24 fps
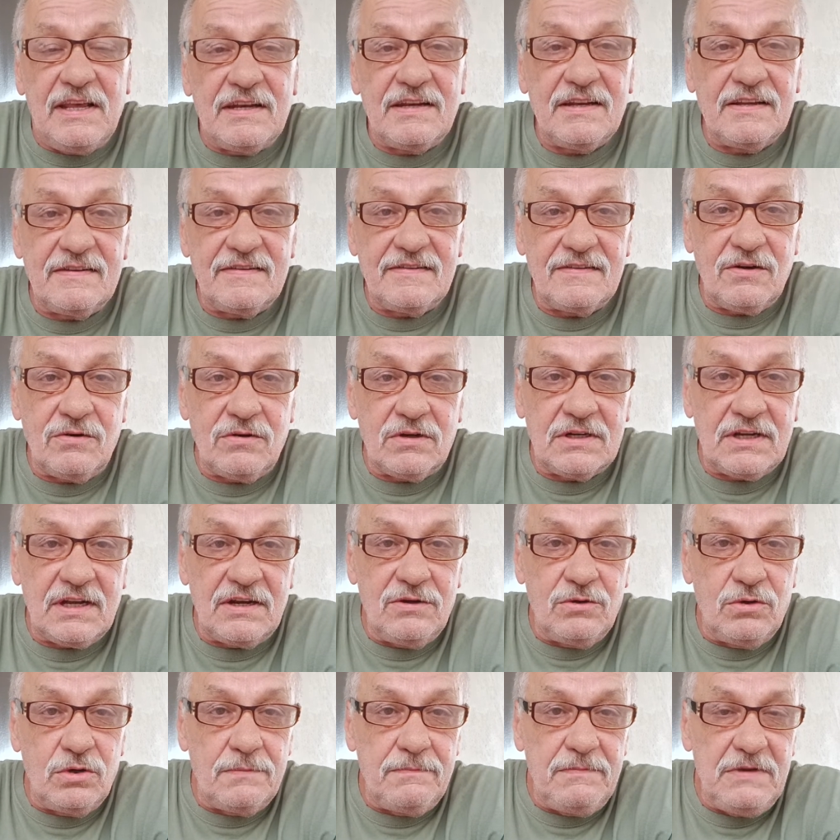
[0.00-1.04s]
dass dort
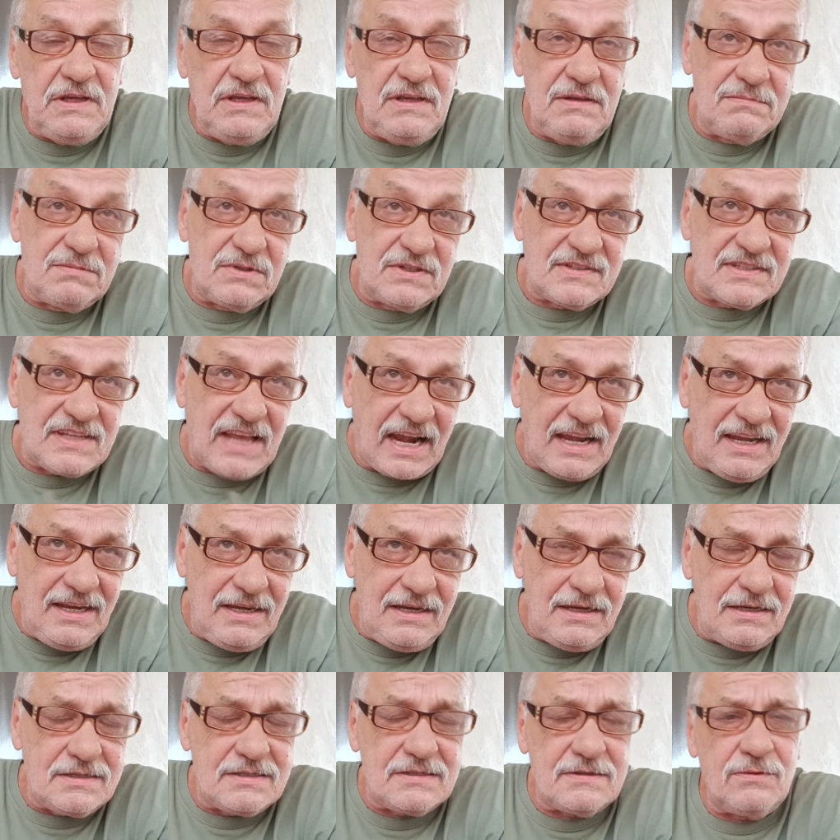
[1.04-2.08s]
dann irgendwie
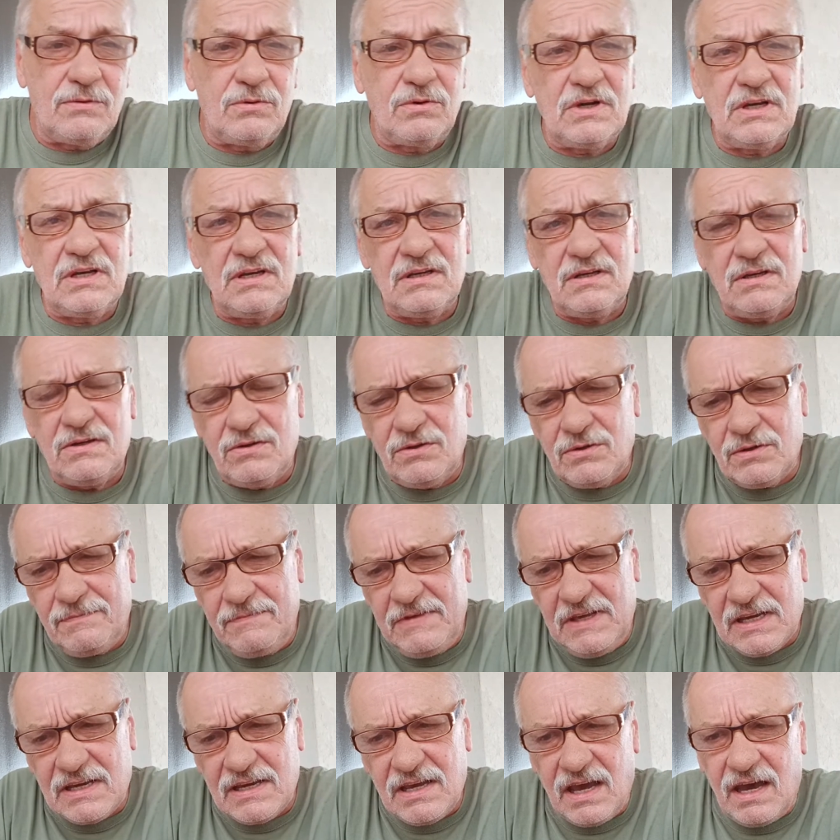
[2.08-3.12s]
Sand oder
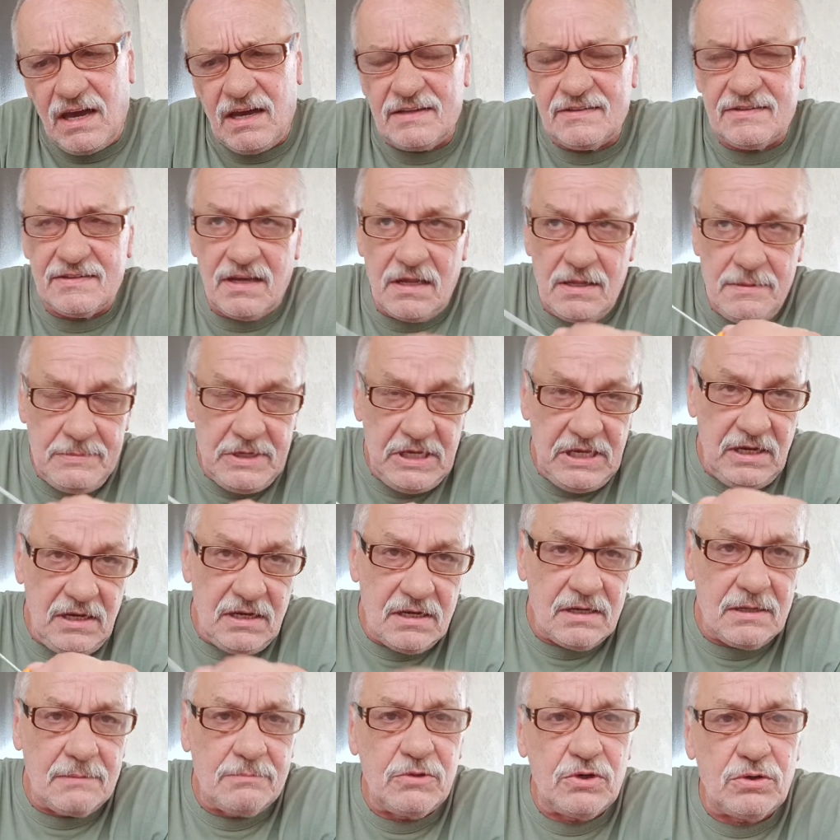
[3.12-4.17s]
irgendwie ein Grashalm
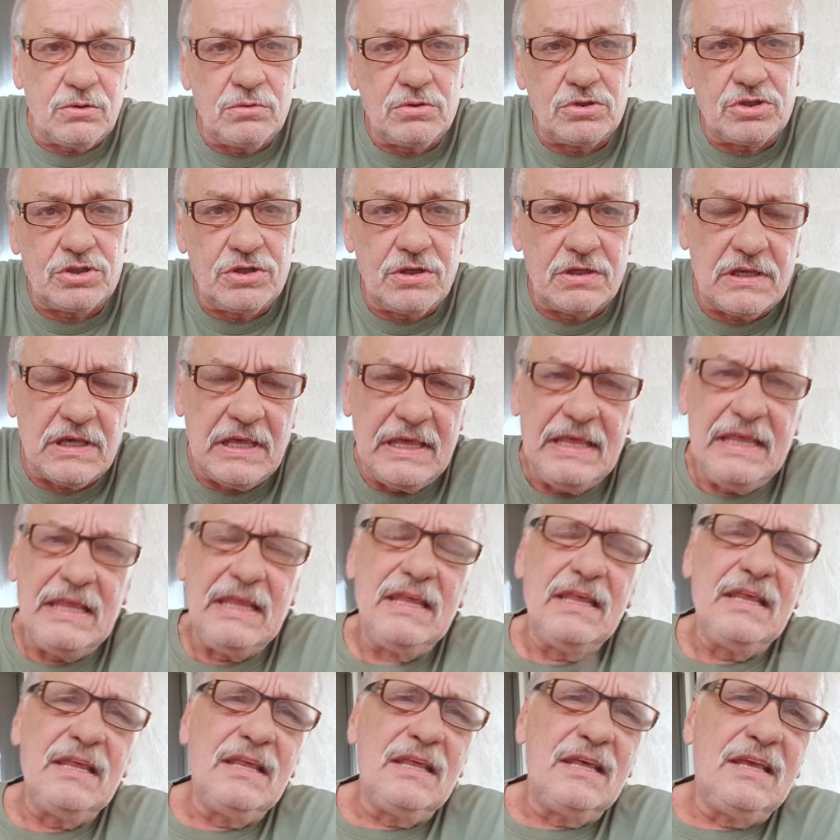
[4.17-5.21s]
hinten am Grundstück
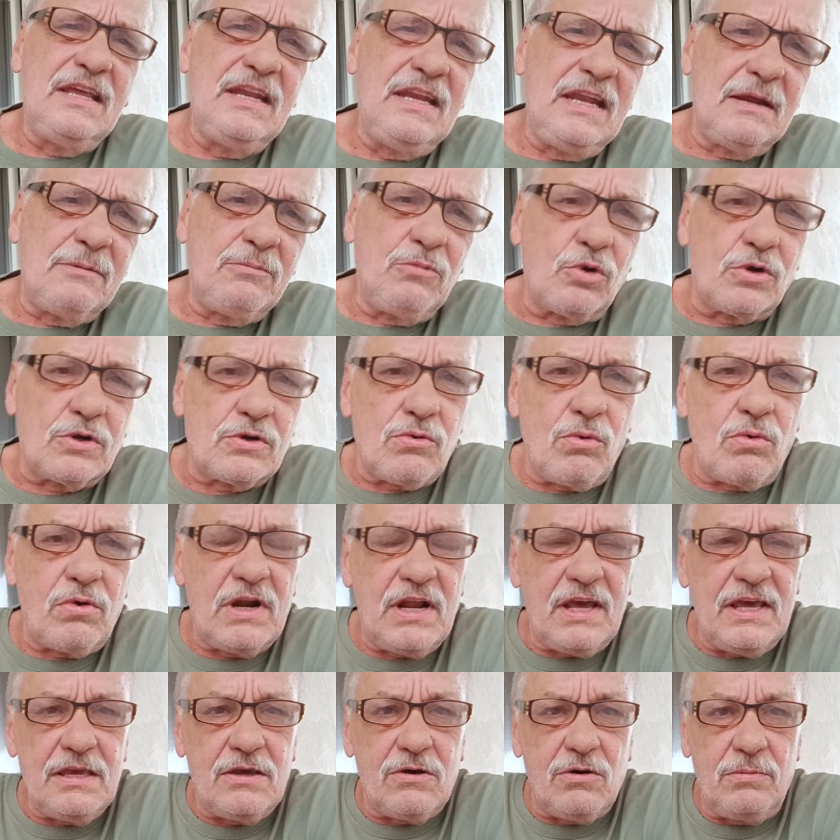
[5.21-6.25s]
in den
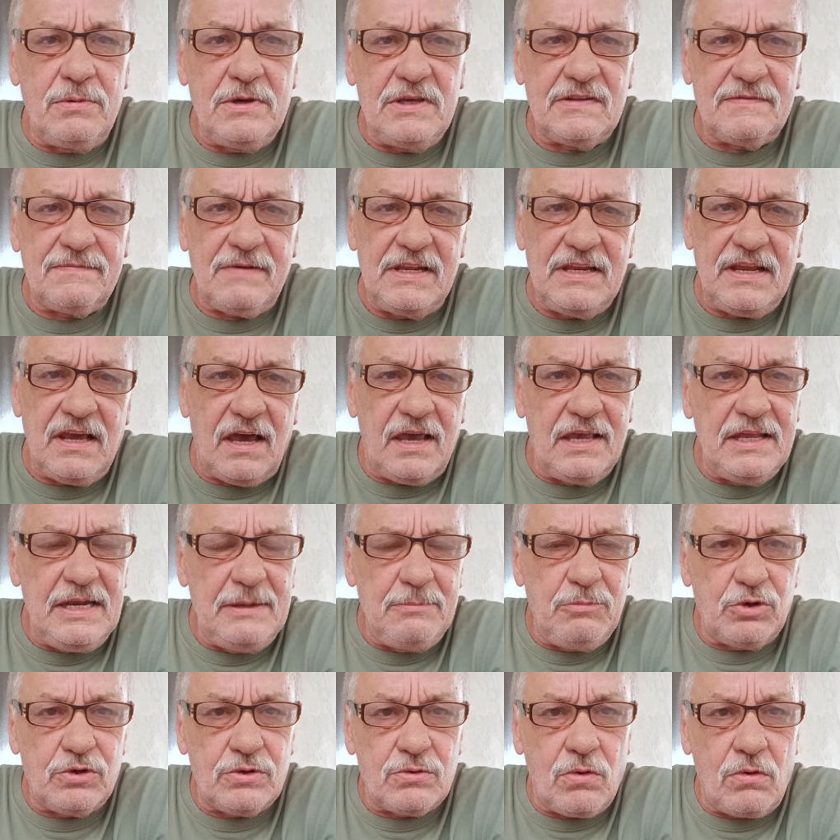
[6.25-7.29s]
Motor reingekommen ist, weil der
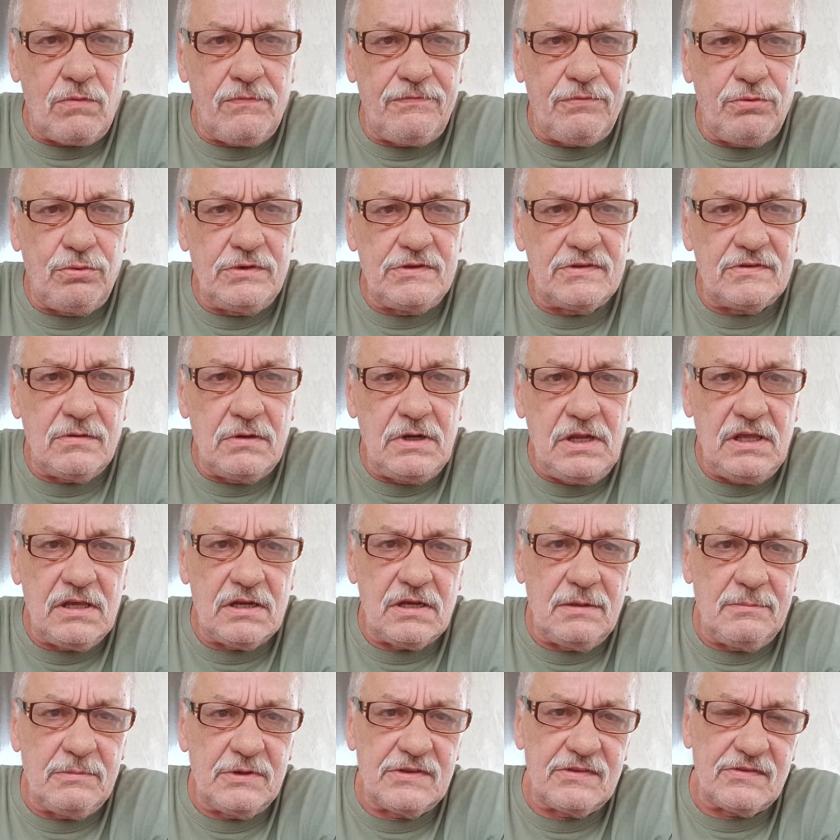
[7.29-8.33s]
eine Motor
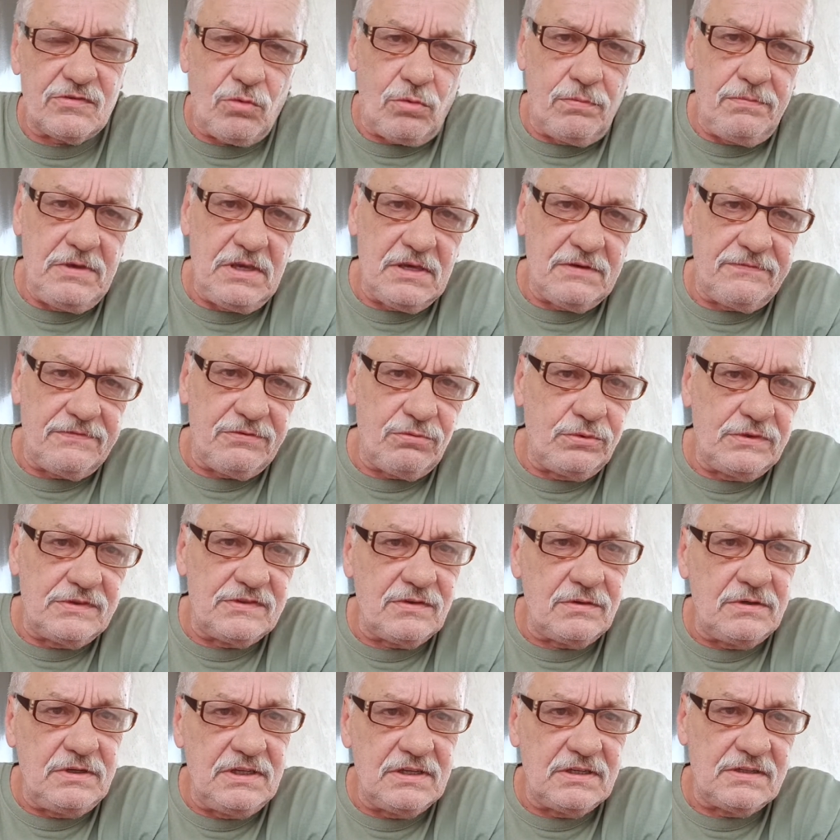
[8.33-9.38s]
funktioniert nicht mehr so, wie er
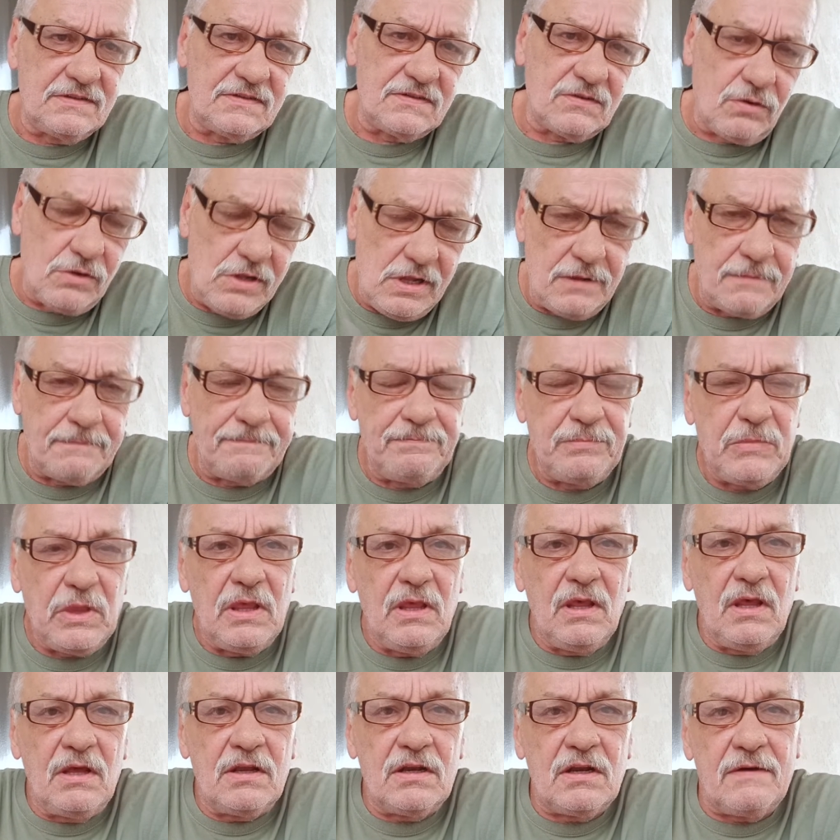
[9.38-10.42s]
funktionieren soll.
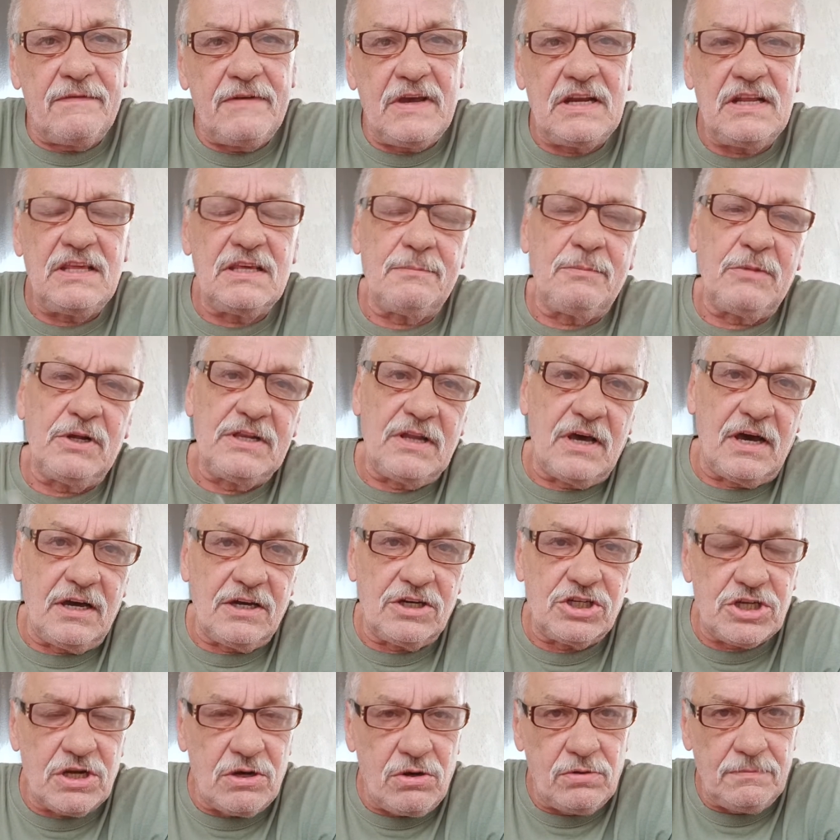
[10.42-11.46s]
Da werde ich einmal
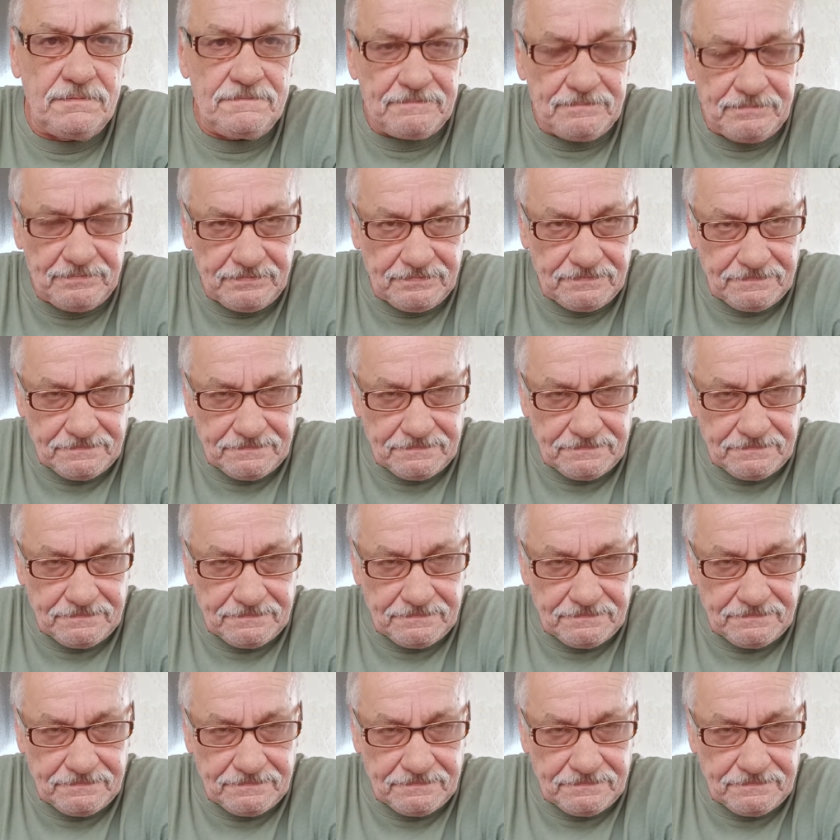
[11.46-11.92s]
nachschauen,